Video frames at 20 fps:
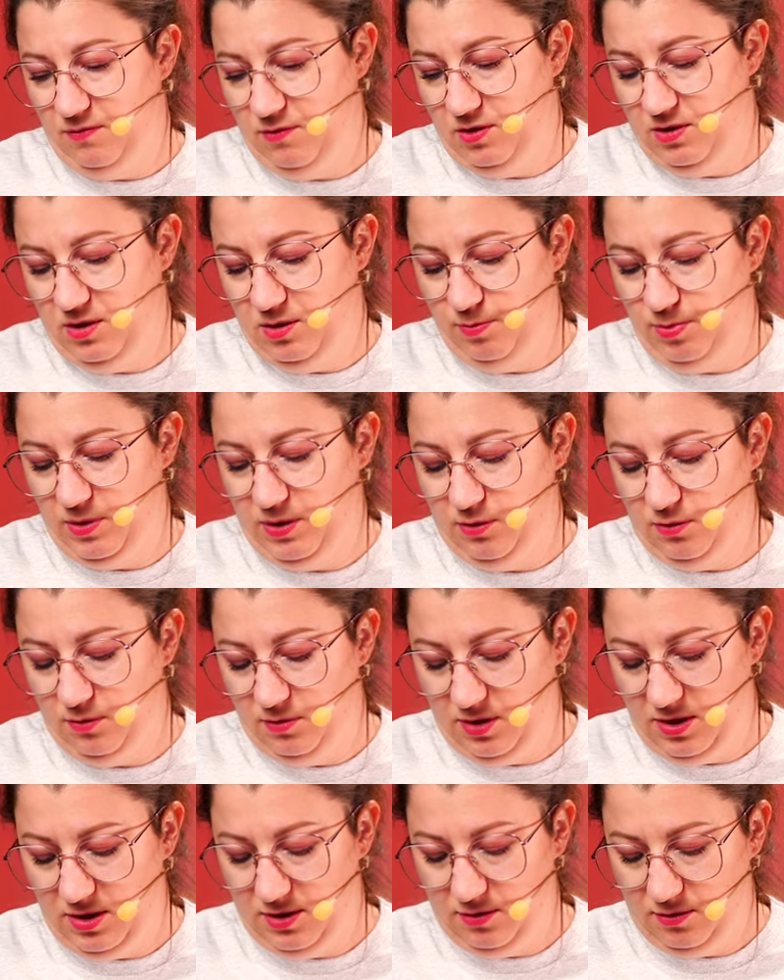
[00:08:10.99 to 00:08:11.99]
Więc ten press
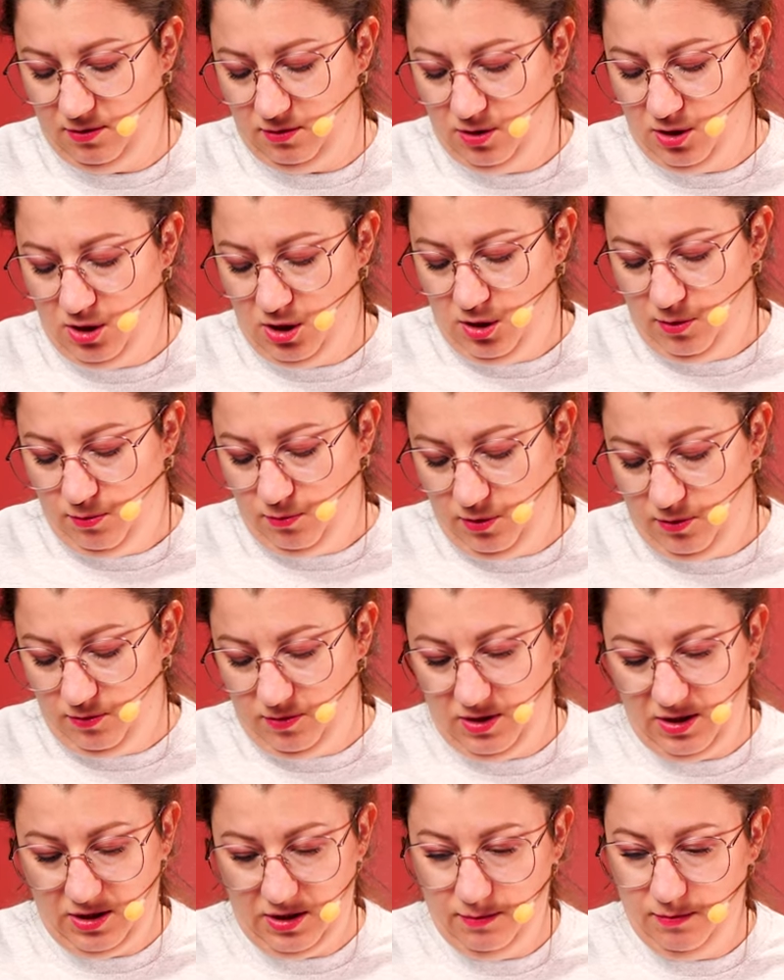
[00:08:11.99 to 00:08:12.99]
on nails to moim
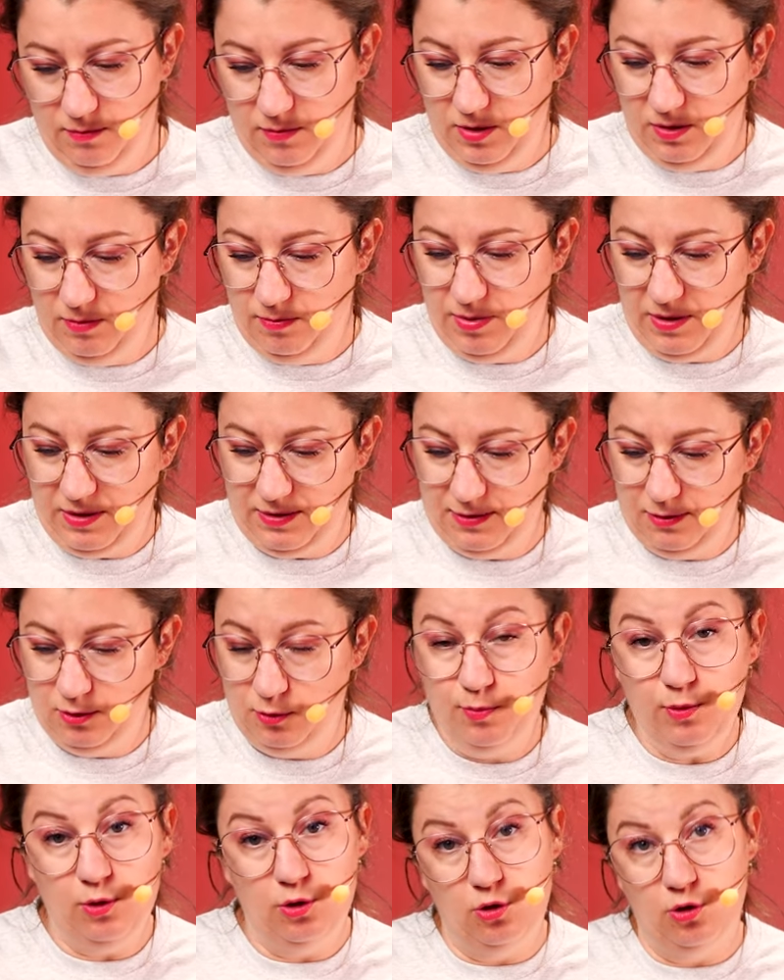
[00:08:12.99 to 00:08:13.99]
zdaniem y, bardzo
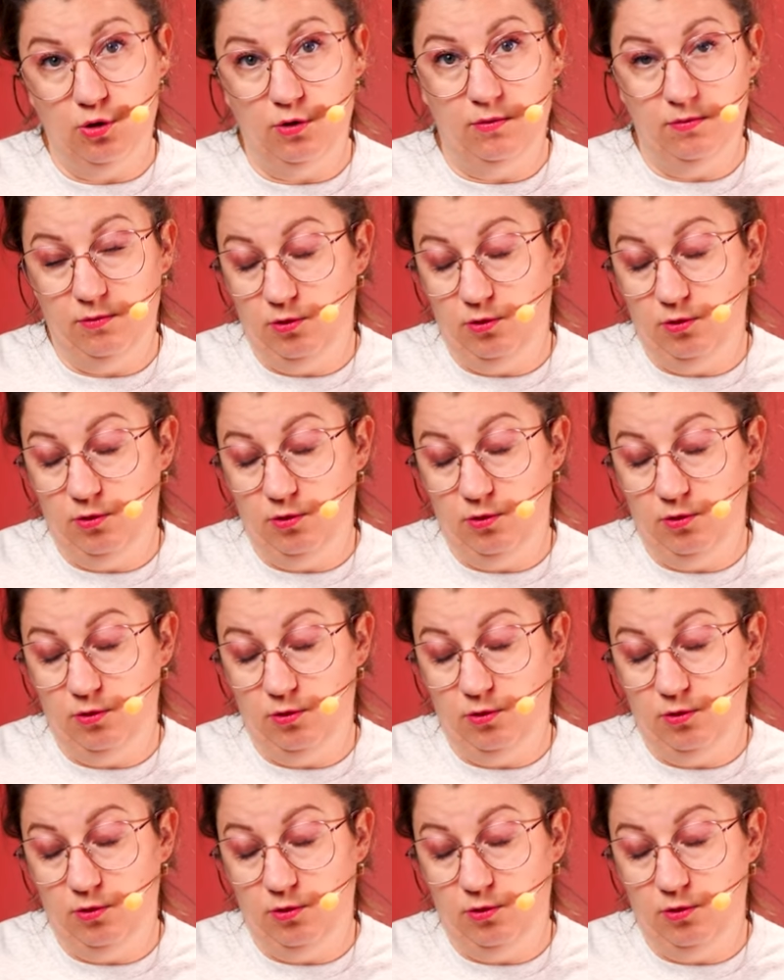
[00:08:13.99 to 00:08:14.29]
spoko